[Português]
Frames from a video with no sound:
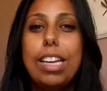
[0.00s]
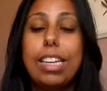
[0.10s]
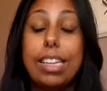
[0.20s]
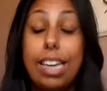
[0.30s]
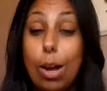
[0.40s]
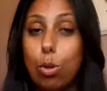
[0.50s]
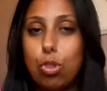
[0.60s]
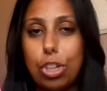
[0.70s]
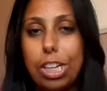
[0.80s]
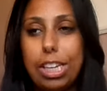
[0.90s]
que é um
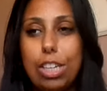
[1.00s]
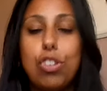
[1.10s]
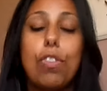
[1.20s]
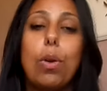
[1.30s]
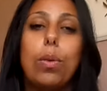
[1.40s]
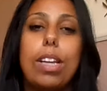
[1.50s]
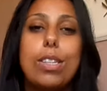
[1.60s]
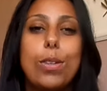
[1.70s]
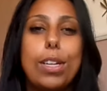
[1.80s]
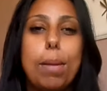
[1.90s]
chiquilite, que vai contar a
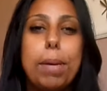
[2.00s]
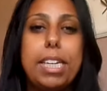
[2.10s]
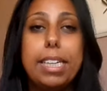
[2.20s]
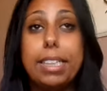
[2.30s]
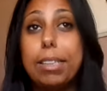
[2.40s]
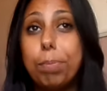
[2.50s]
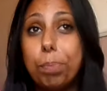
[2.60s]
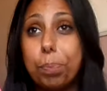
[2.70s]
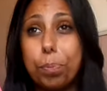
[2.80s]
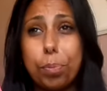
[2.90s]
história da Mariana,
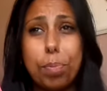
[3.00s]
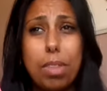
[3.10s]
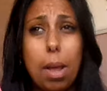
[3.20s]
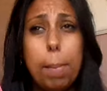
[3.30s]
Uhum.